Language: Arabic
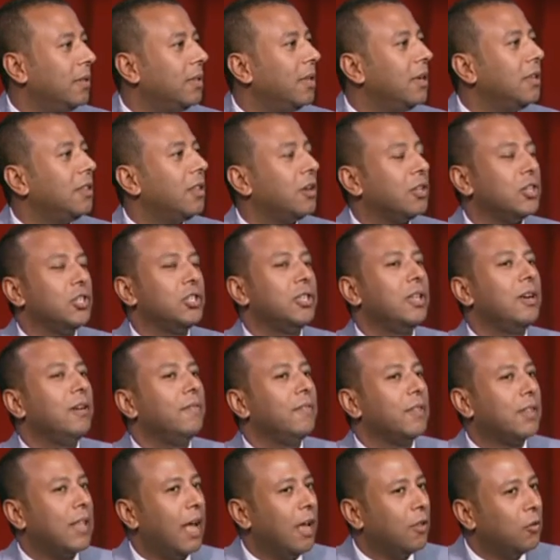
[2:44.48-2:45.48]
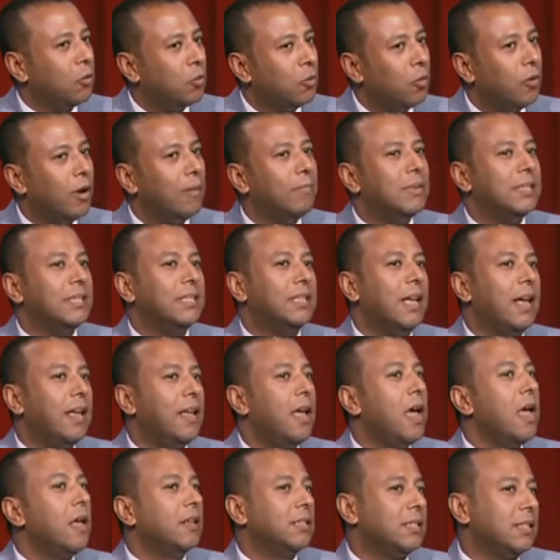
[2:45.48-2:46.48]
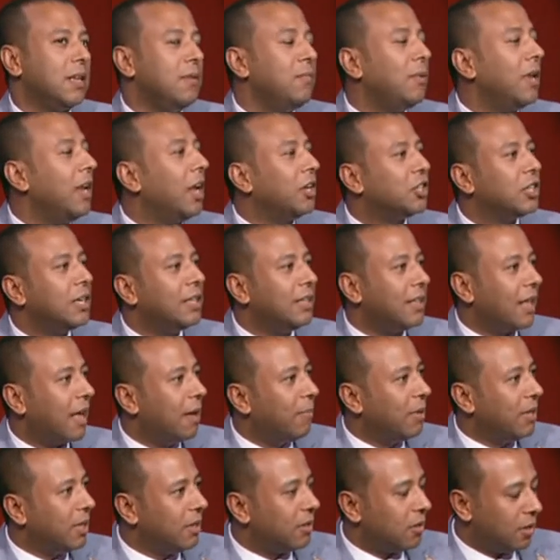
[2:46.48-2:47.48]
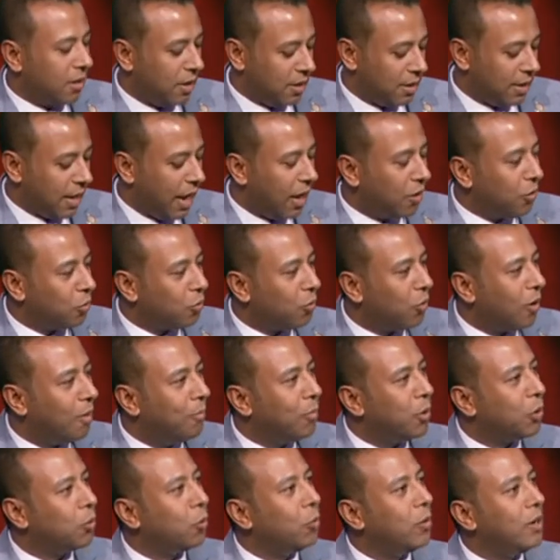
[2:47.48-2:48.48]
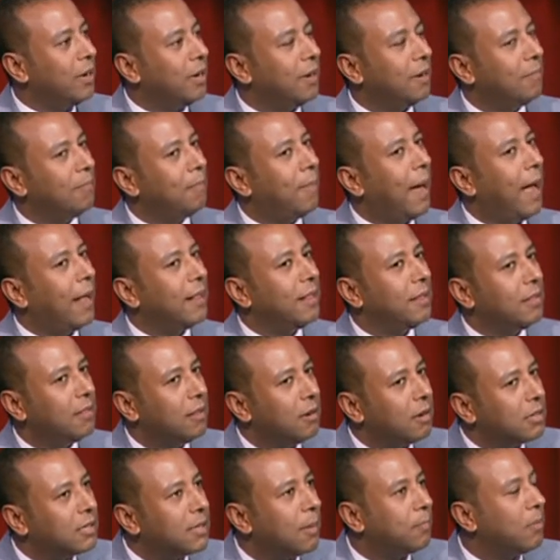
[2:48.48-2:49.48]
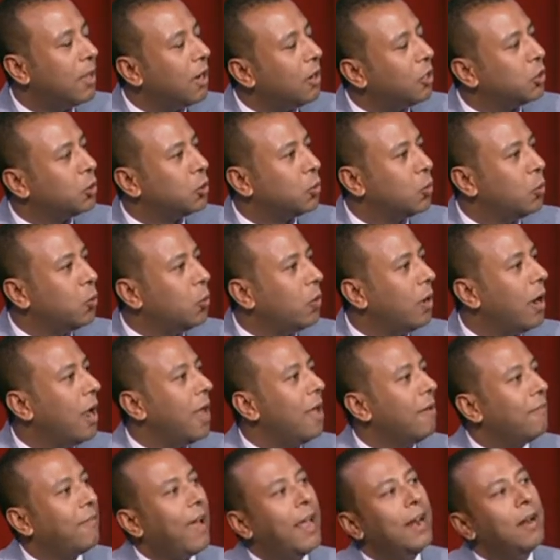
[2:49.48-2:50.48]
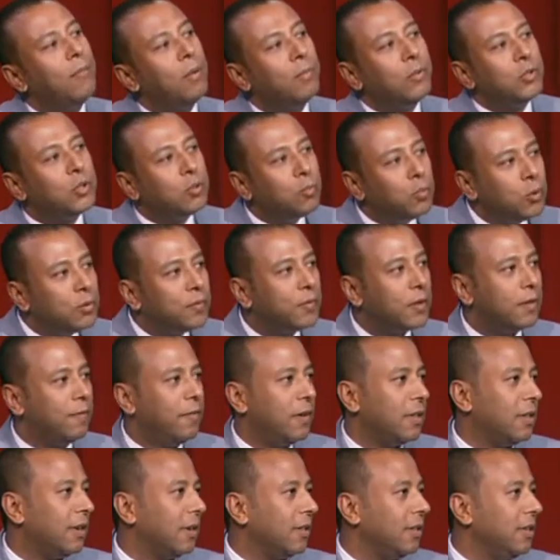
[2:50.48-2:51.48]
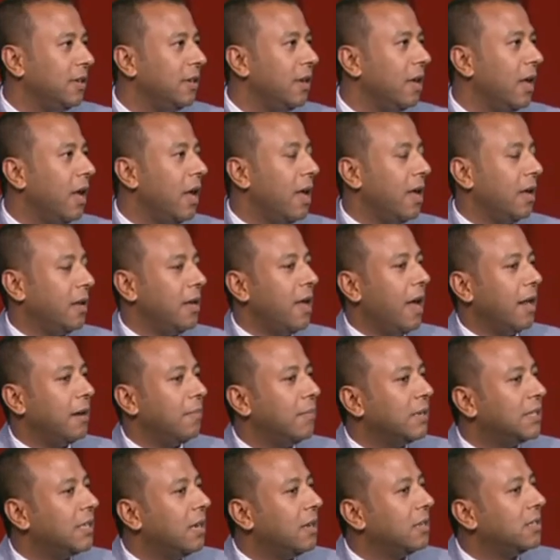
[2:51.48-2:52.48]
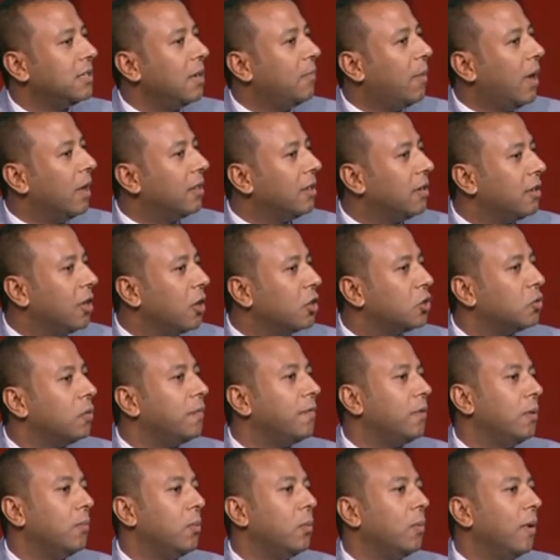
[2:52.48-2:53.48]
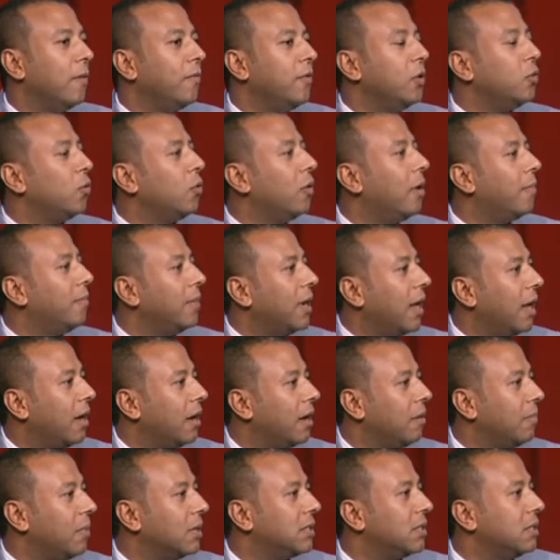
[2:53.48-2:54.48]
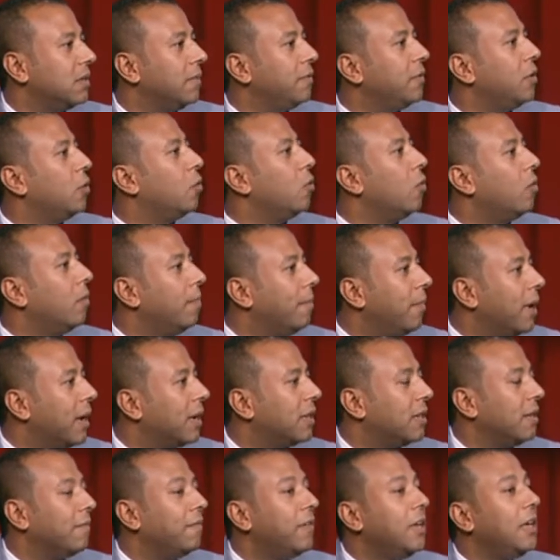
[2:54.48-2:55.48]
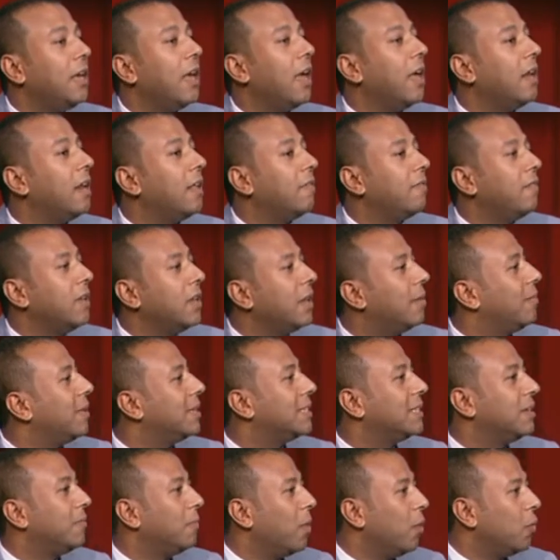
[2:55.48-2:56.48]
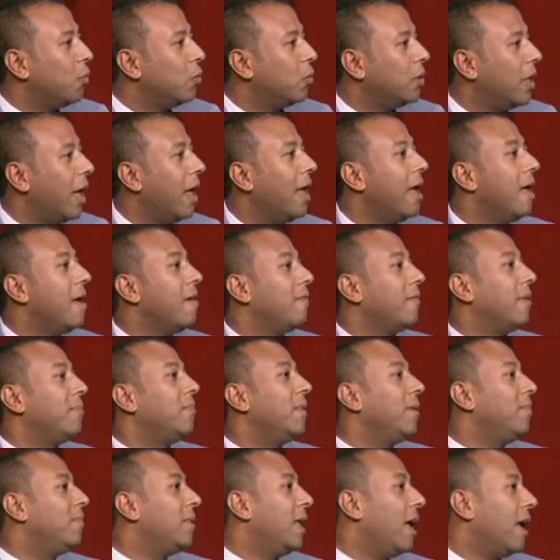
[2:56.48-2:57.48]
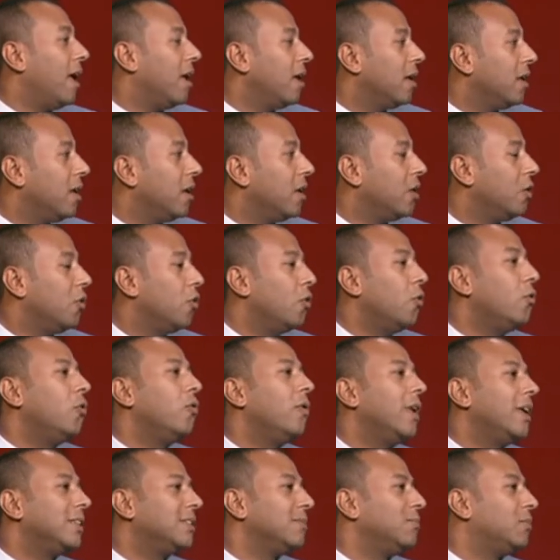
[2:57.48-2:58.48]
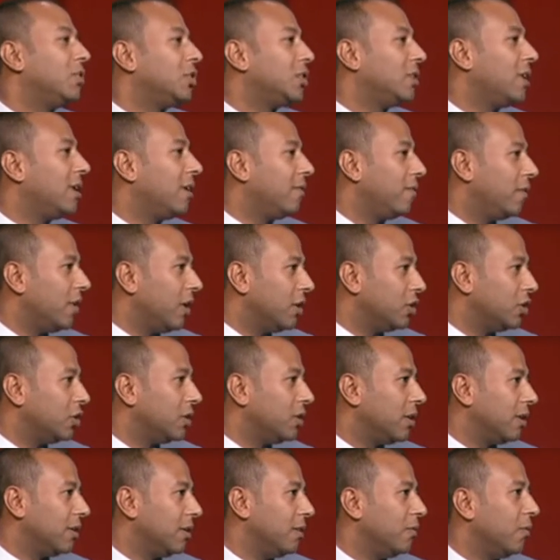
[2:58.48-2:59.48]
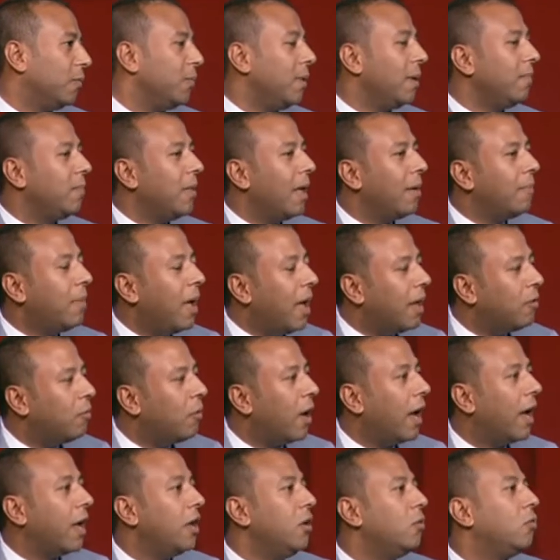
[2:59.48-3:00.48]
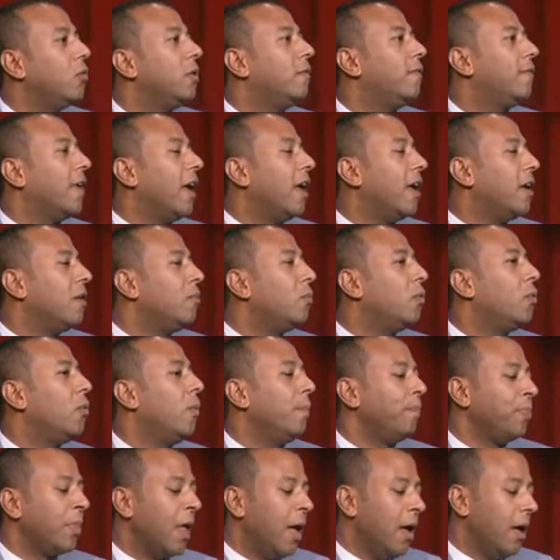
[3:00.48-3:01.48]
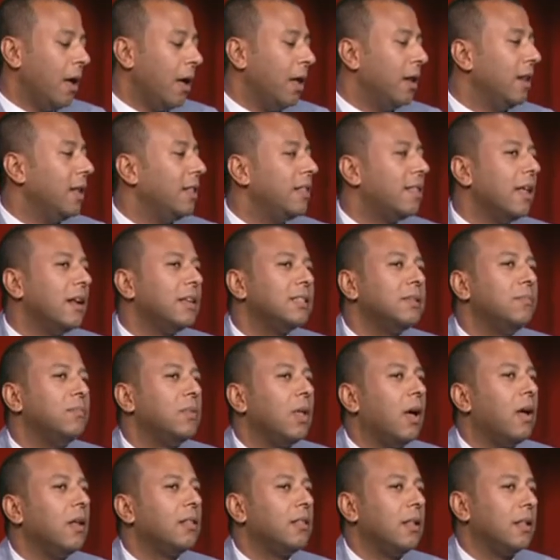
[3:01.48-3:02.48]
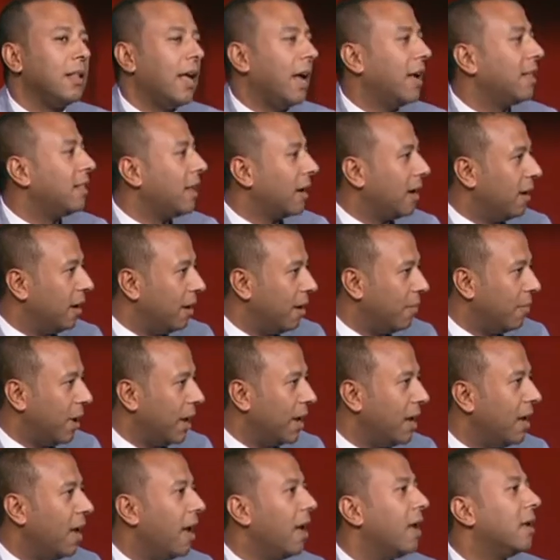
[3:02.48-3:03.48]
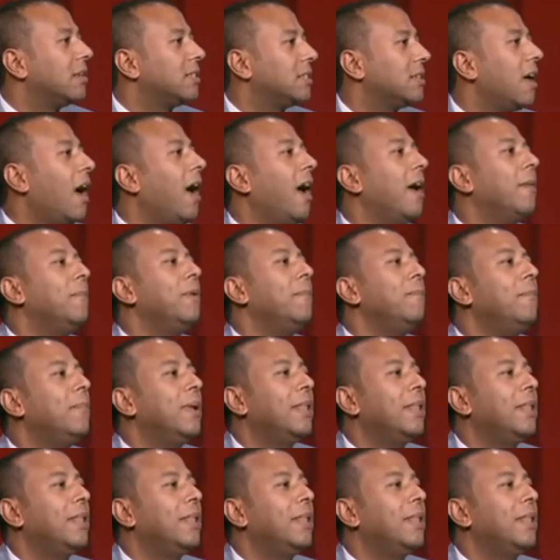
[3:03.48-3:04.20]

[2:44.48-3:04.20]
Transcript: تقدر م. تشترك في اتحاد الطلاب ازاي بس يمكن عشان انتخابات اتحاد الطلاب بتكون بعد الدراسه بثلاث شهور آه. فاحنا ما بنسيبوش في الفتره دي م. يعني مثلا زي ما حضرتك شفت بيبقى في طلاب من اجل مصر في كو امباكت في كائنات في نماذج موجوده فبنبدا نقول له لازم تشترك في الانشطه دي وبنبدا بقى نوعيه ونفهمه ان انت لازم تخطط حياتك الجامعيه صح من